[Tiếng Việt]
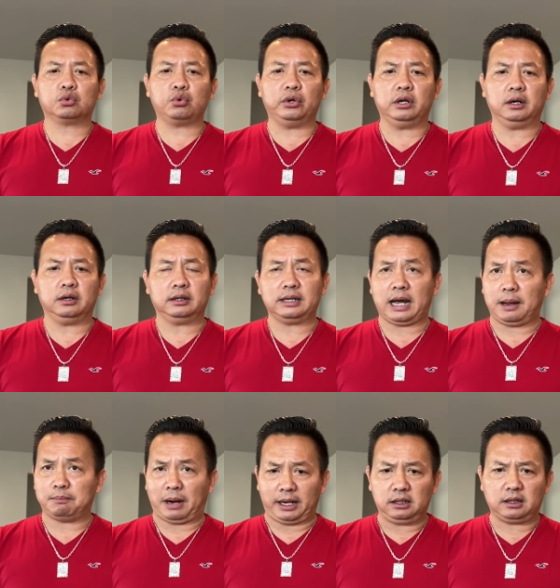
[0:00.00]
Twitter ngày
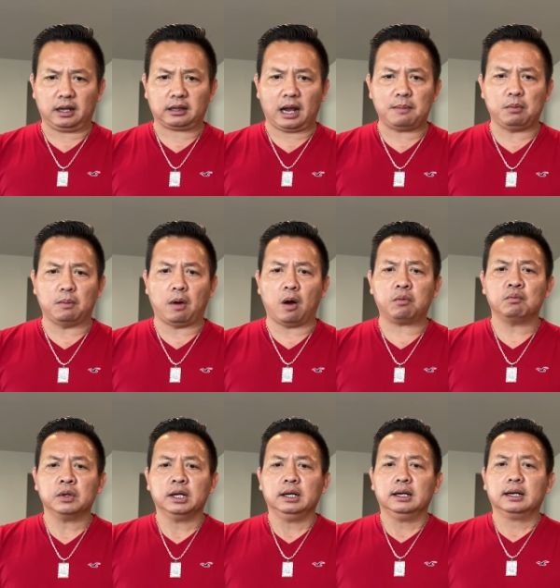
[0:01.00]
7 tây tháng
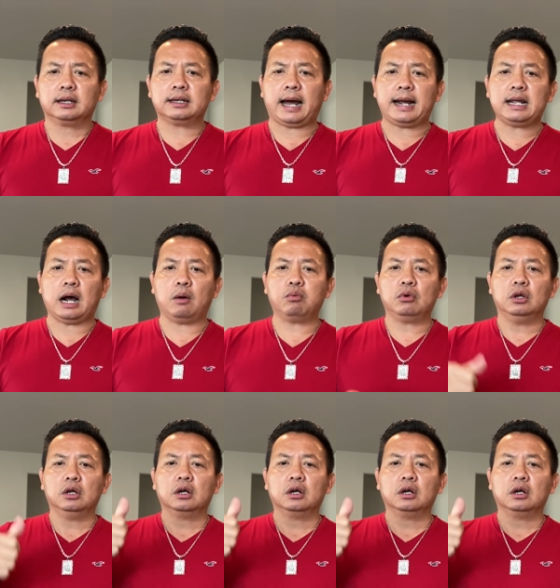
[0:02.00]
11 Đại học